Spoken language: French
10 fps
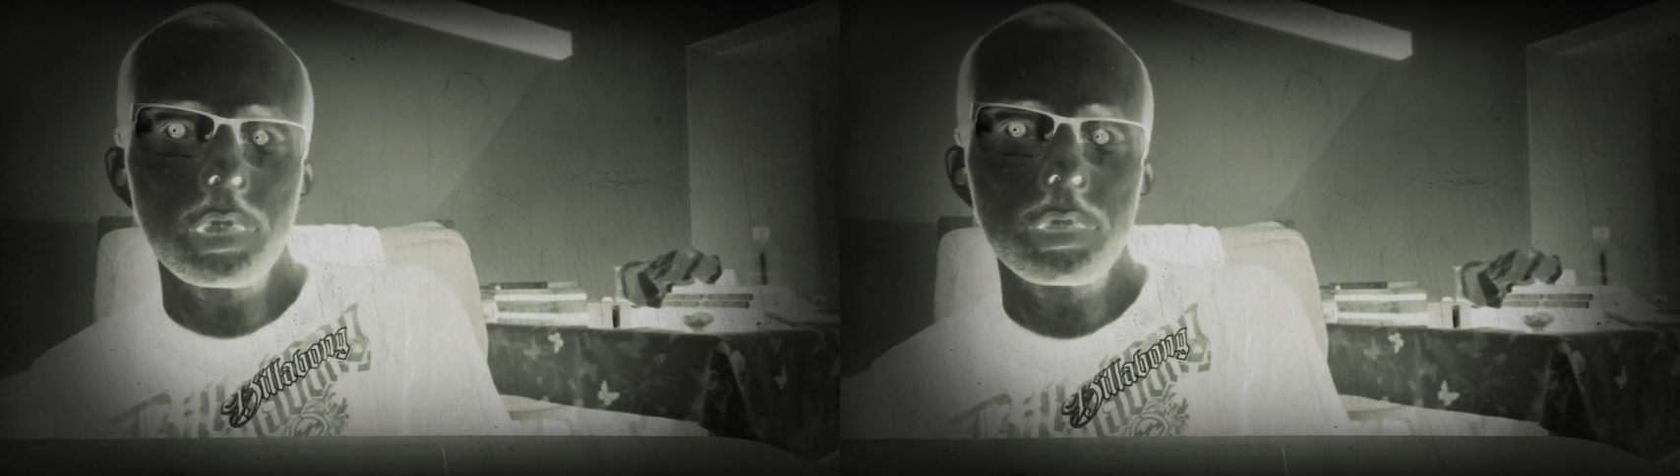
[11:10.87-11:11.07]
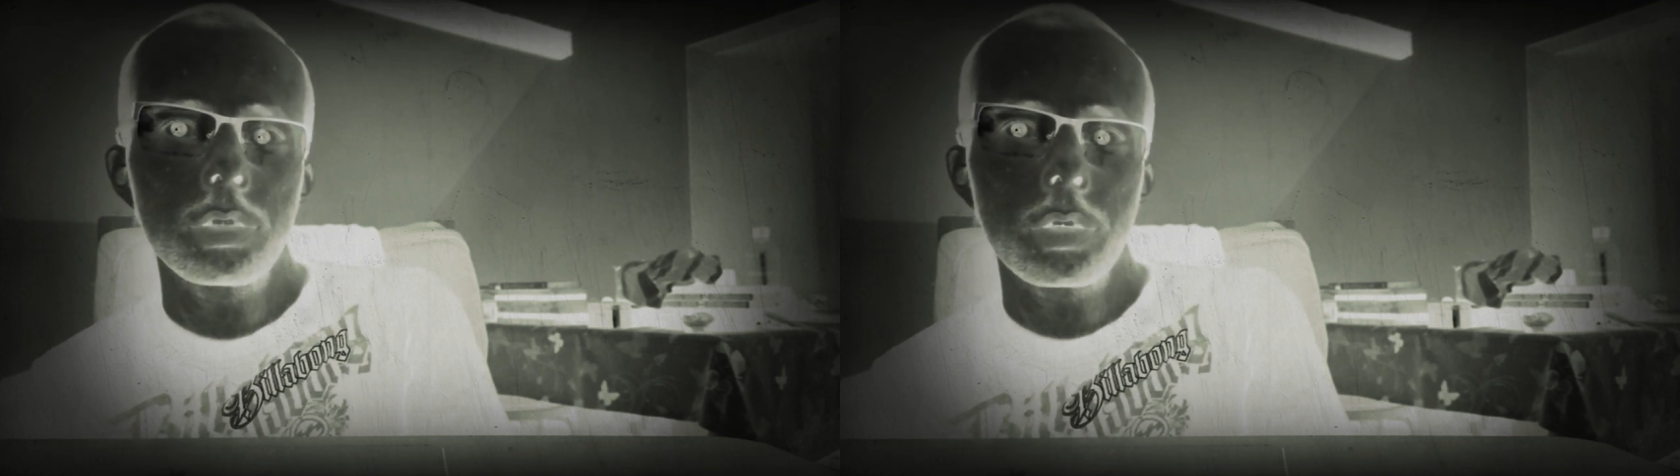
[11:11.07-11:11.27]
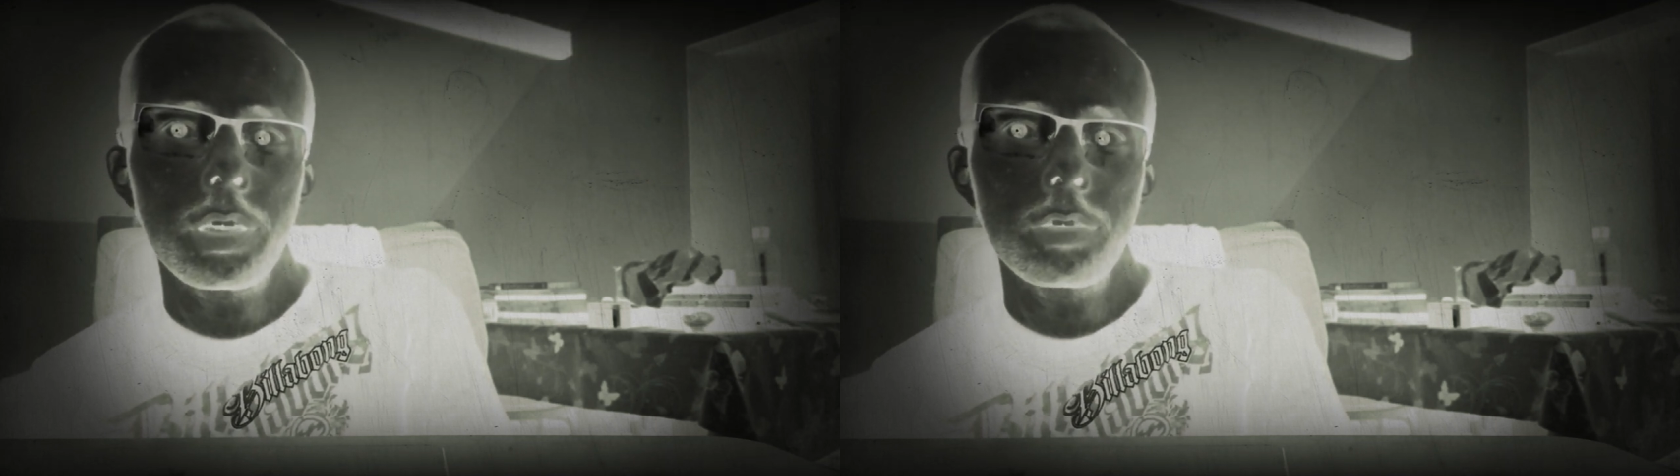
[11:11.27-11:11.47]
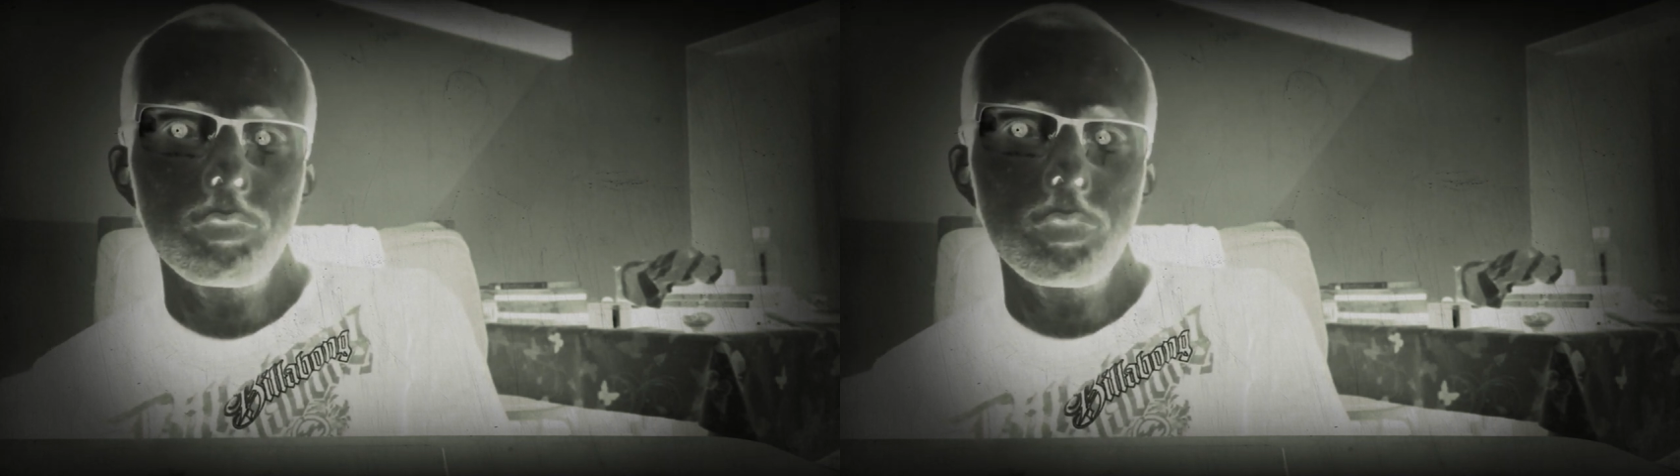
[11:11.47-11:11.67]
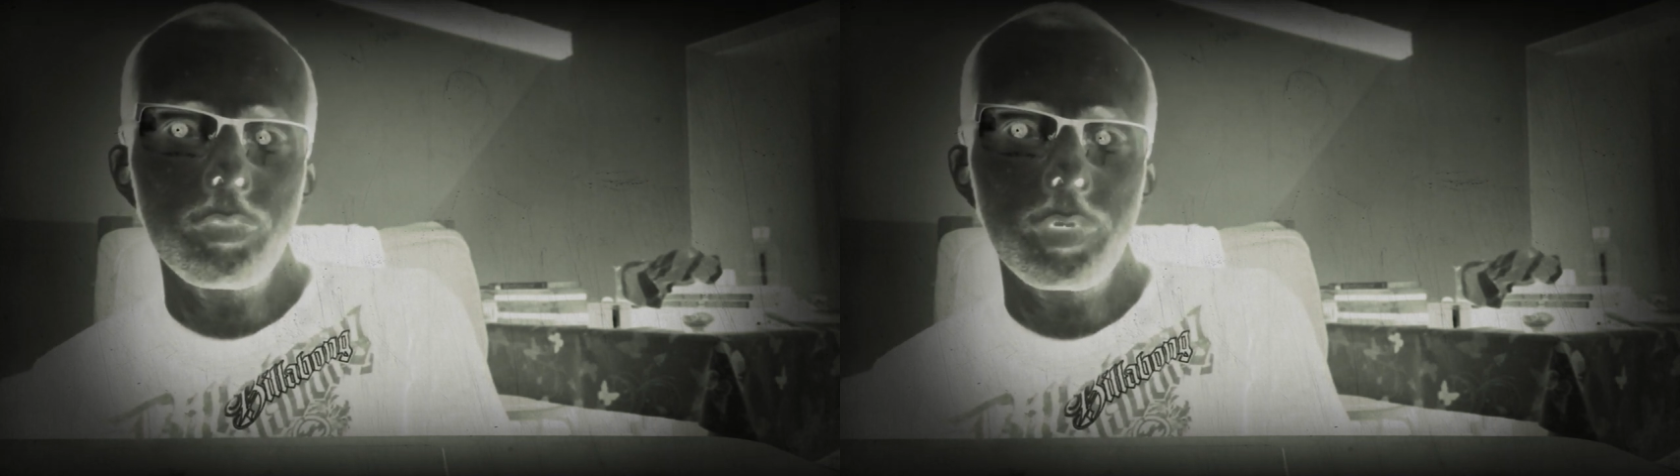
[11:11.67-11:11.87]
ce serait un
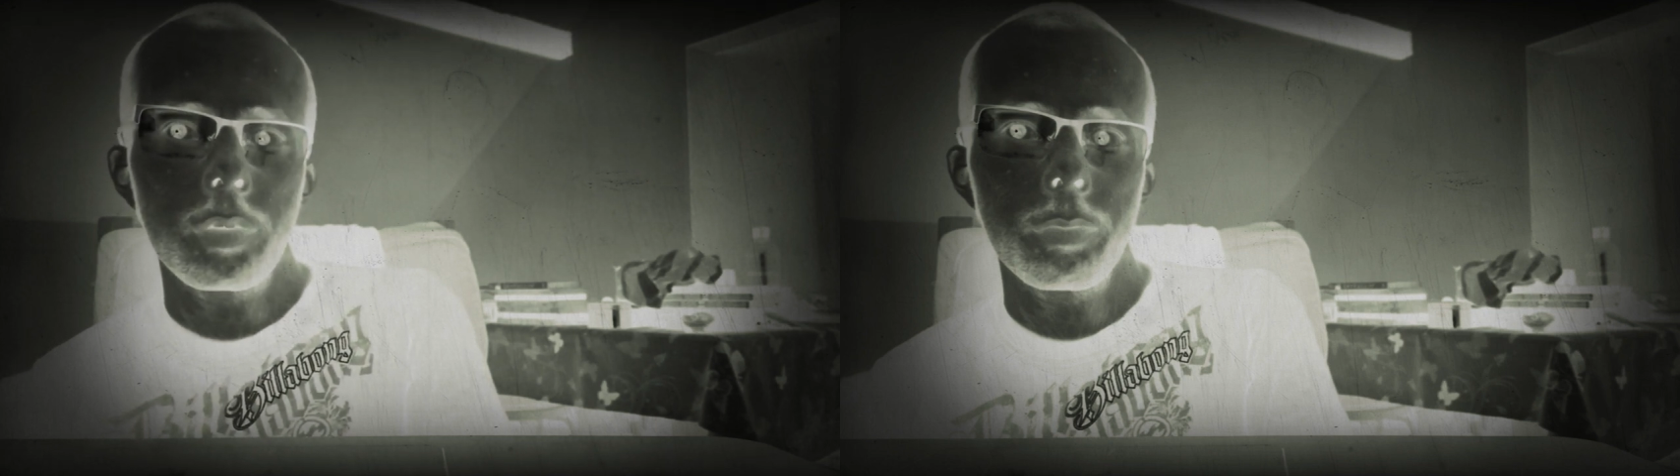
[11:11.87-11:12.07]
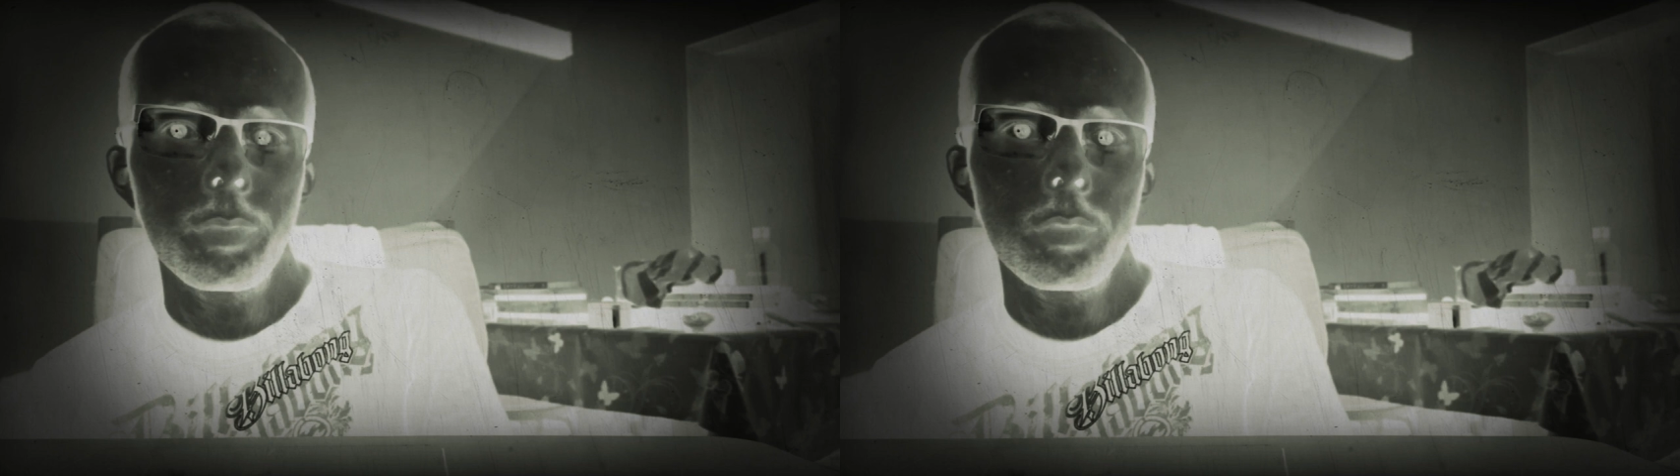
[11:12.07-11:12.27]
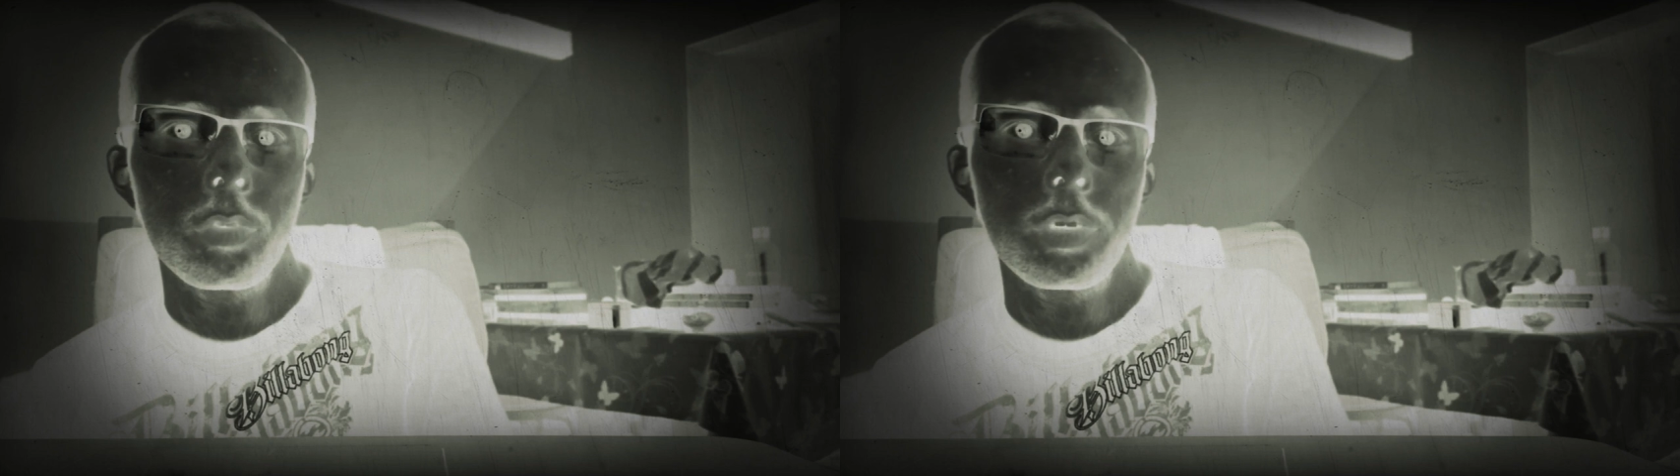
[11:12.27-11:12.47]
doute au de